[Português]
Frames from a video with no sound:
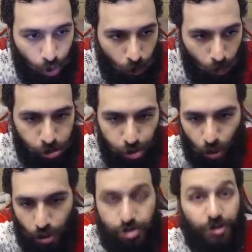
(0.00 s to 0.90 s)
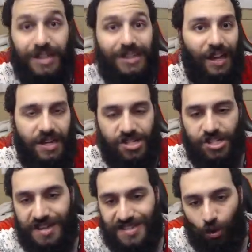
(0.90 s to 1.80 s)
monstruoso que tem
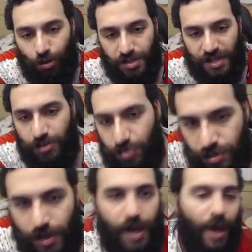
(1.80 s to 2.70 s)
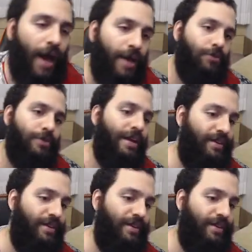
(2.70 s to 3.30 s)
resistência a 800. Aí não dá, tá